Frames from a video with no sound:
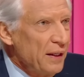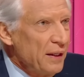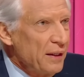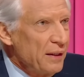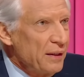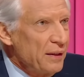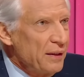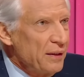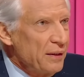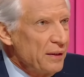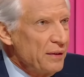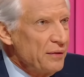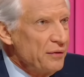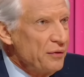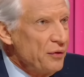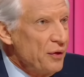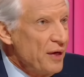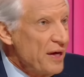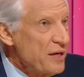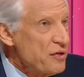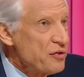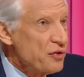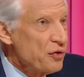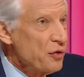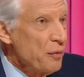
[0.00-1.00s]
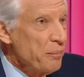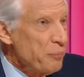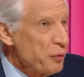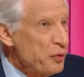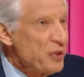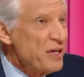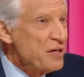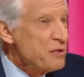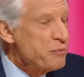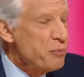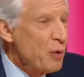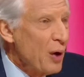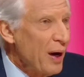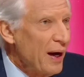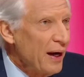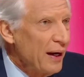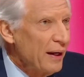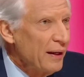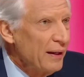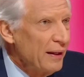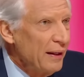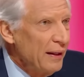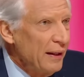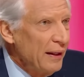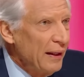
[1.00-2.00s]
ne laissent que peu
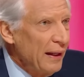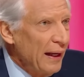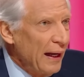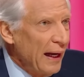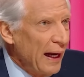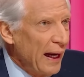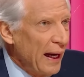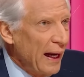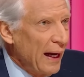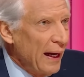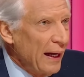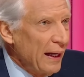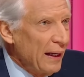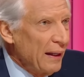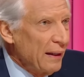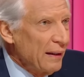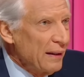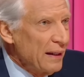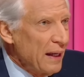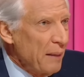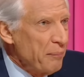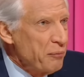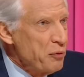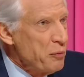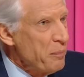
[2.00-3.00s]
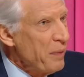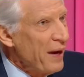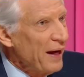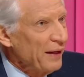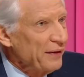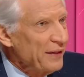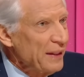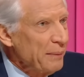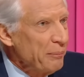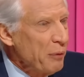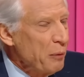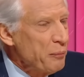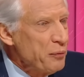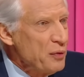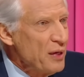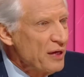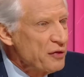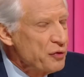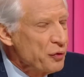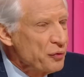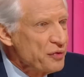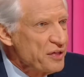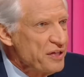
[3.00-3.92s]
d'espoir à la plupart des populations